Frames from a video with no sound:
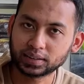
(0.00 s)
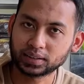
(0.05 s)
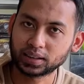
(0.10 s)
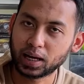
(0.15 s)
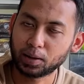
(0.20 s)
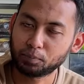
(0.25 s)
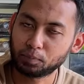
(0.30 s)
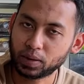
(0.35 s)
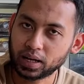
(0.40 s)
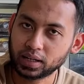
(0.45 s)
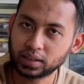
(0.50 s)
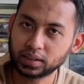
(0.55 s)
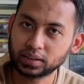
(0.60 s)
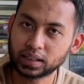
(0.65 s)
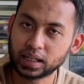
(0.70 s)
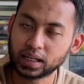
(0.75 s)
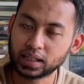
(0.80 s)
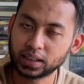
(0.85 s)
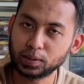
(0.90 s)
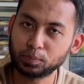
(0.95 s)

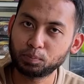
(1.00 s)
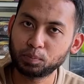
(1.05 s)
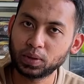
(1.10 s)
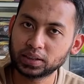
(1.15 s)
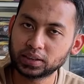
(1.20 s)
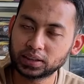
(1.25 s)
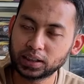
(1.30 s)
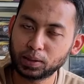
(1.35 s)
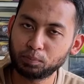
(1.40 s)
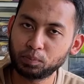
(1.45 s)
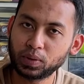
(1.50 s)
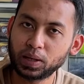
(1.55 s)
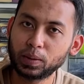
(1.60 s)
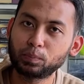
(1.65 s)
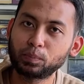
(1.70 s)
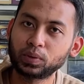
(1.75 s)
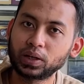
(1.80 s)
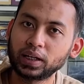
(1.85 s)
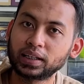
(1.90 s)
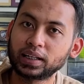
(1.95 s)
senapan dari PCP
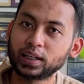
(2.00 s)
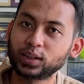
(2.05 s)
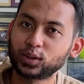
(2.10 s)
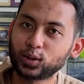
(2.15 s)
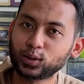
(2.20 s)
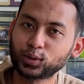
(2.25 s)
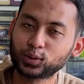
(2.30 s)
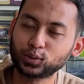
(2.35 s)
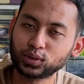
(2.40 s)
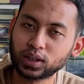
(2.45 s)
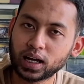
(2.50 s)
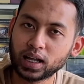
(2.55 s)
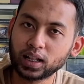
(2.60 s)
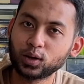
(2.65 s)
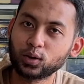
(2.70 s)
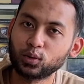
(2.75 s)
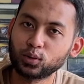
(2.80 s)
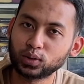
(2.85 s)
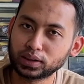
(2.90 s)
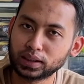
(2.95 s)
Predator
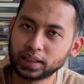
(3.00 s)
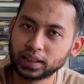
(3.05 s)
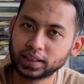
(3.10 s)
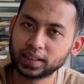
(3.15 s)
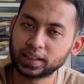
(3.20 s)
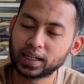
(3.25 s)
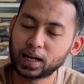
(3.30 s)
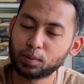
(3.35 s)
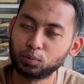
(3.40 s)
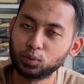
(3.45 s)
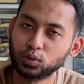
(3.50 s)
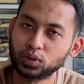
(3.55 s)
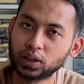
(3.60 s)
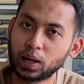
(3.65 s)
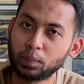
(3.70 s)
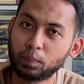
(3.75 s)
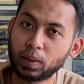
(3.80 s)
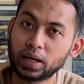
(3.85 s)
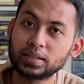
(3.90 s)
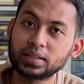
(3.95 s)
Dural
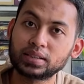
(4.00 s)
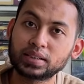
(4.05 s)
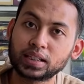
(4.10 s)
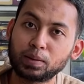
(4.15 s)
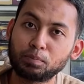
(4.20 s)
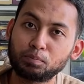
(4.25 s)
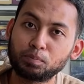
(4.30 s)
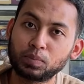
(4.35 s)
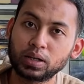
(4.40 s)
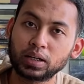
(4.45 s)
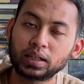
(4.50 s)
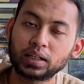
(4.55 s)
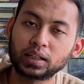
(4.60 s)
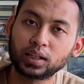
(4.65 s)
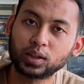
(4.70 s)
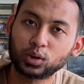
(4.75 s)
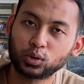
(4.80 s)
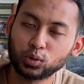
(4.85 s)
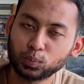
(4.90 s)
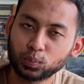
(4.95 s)
OD38
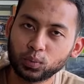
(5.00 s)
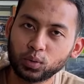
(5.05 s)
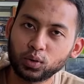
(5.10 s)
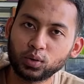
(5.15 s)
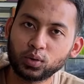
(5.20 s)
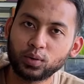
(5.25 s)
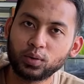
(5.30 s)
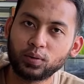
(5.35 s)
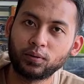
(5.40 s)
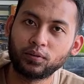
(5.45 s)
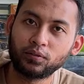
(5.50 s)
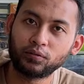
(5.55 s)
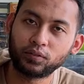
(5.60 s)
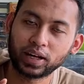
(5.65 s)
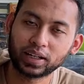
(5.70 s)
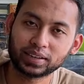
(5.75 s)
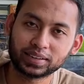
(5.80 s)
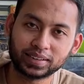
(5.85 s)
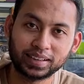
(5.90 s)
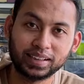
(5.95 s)
Chamber Tumpuk
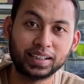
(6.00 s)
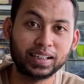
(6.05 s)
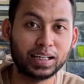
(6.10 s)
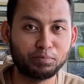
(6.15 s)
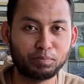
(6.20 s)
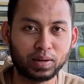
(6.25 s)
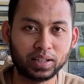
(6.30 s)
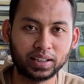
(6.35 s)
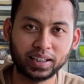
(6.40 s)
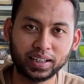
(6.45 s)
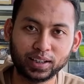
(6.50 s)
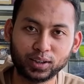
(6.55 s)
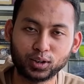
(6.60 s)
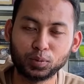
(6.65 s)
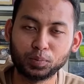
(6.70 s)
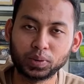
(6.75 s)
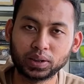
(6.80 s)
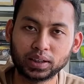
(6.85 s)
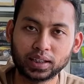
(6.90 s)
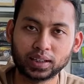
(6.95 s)
versi lipat ini
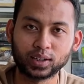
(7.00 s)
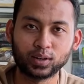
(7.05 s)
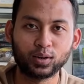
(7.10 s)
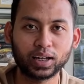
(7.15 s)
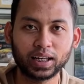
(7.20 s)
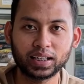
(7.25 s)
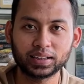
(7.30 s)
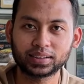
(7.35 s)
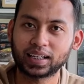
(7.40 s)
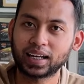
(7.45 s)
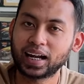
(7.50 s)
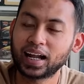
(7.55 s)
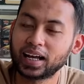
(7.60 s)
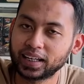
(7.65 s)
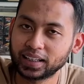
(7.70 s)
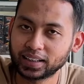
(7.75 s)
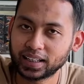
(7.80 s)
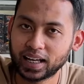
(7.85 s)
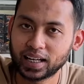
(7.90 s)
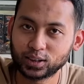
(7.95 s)
dulu bedelar. Oke,
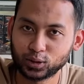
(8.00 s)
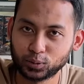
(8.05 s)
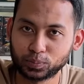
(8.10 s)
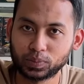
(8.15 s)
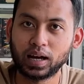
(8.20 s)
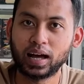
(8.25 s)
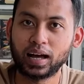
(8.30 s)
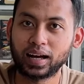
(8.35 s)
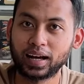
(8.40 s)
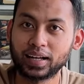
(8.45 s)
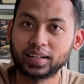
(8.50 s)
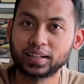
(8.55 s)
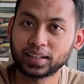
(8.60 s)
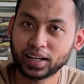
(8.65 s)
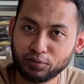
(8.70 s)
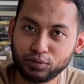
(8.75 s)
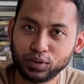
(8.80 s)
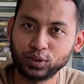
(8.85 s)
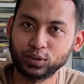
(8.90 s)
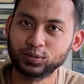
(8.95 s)
sekarang kita coba akan
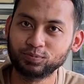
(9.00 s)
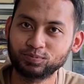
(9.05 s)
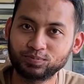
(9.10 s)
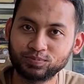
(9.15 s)
review.